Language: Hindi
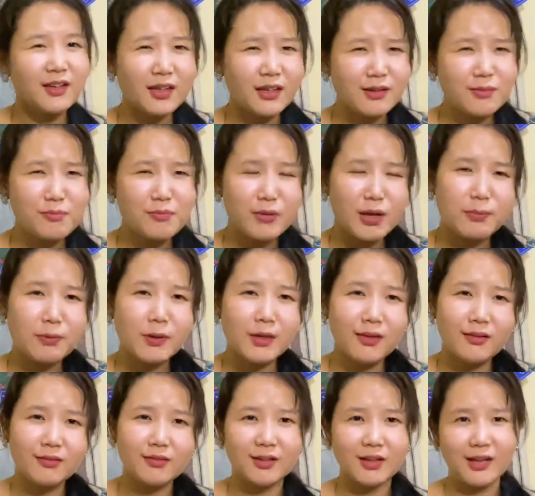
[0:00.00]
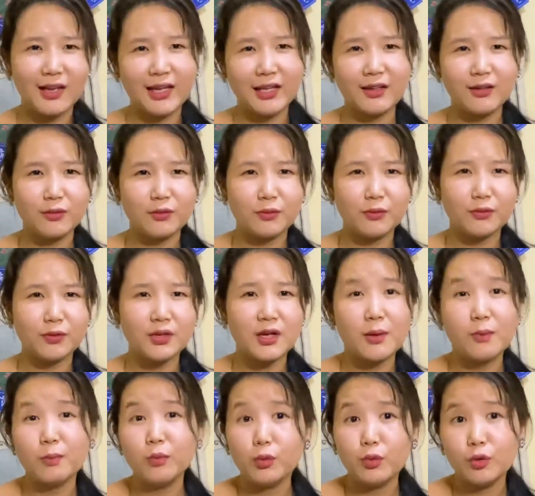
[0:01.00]
इट मे बी लाइक
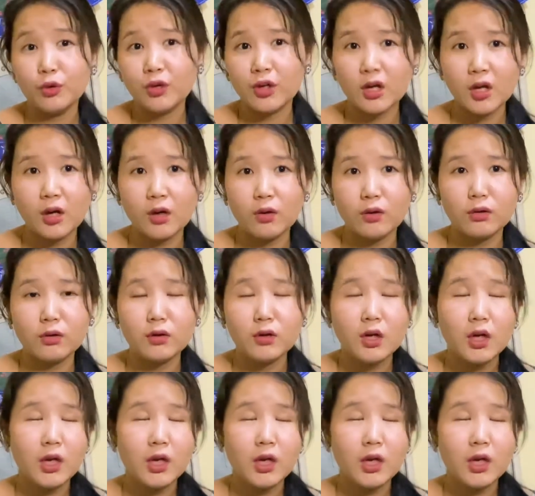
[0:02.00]
उनका मूड ना हो